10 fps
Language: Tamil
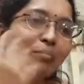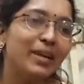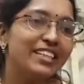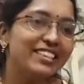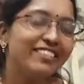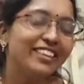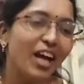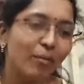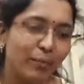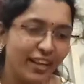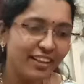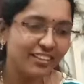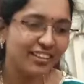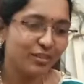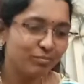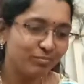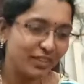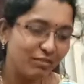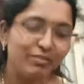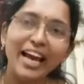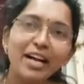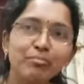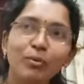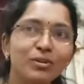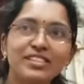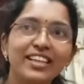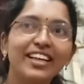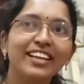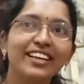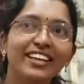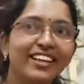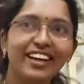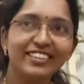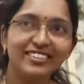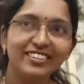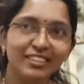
பீச்சில் வந்து அப்படியே இந்த ஃப்ளாட் போஸ்டில் இருக்கார்